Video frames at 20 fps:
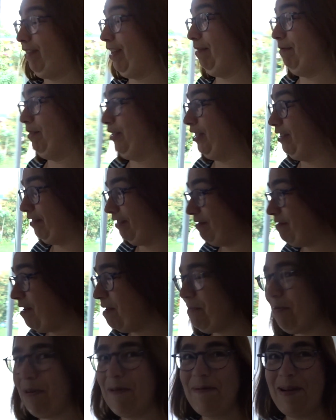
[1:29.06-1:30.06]
putain mais j'ai vraiment
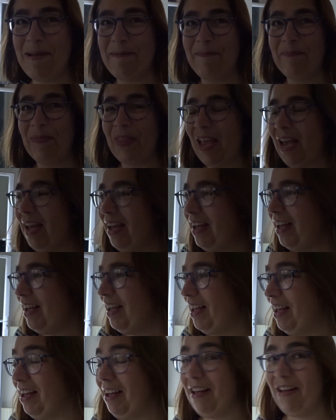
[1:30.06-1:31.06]
un problème,
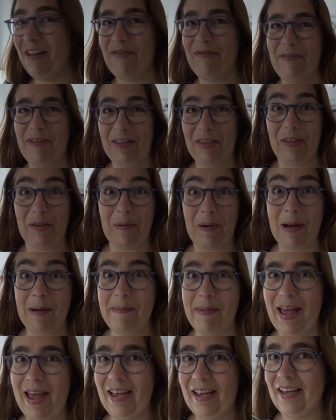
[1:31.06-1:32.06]
23 euh,
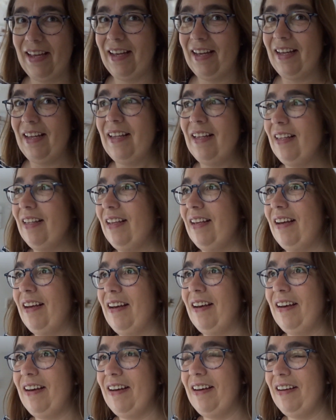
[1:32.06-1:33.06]
mai,
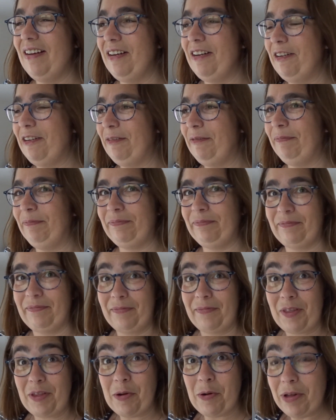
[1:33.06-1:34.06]

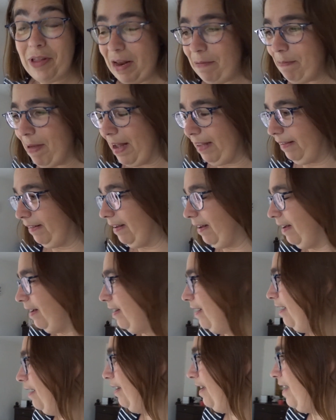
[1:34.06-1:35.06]
euh, donc on est le matin,
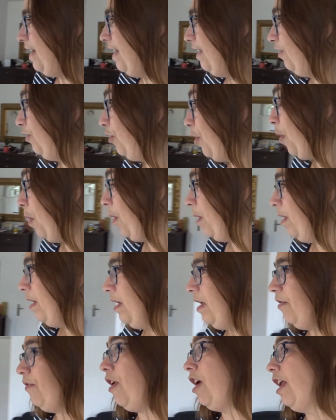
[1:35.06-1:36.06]
il est tôt,
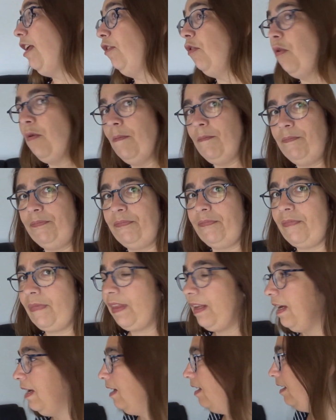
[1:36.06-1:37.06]
enfin il est tôt,
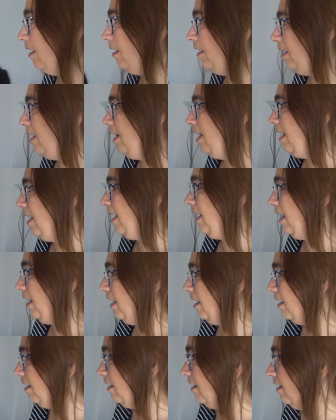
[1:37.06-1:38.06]
il
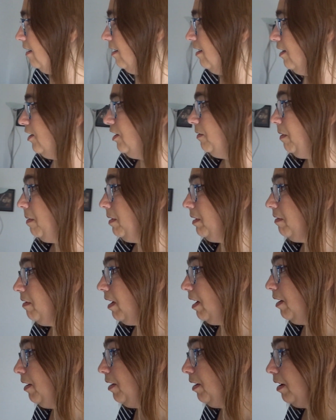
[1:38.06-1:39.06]
est, j'aimerais
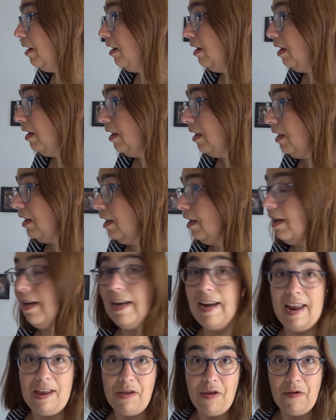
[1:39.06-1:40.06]
savoir l'heure,
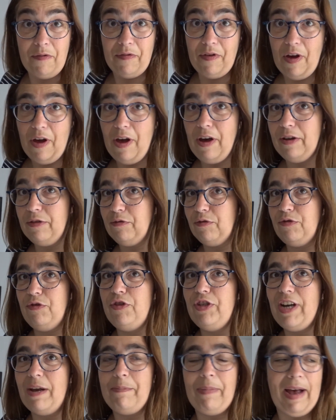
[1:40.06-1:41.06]
il est 9h, donc je suis
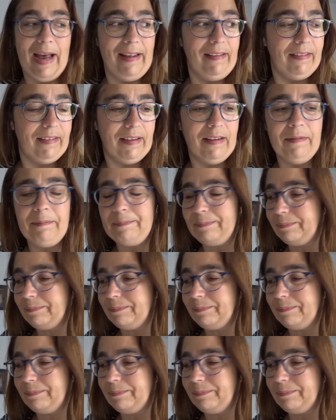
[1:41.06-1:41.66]
déjà prête,